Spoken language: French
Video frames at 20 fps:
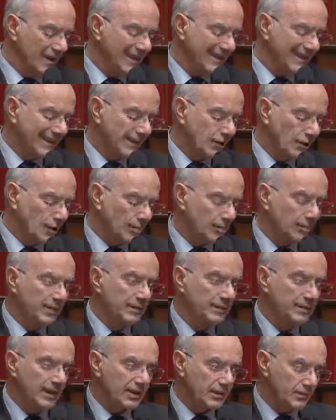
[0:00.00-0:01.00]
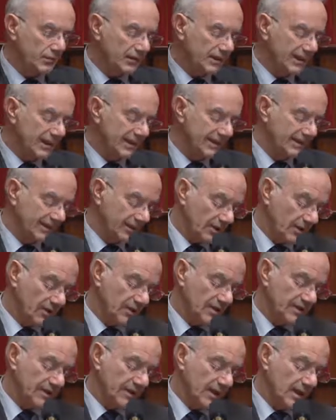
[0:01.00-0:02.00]
les écoles primaires sont à la
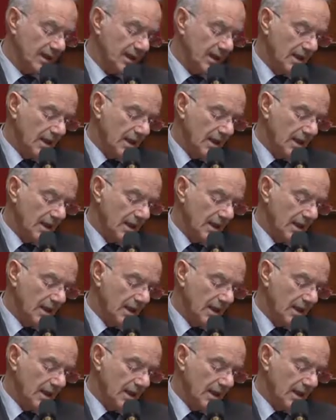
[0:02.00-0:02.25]
science.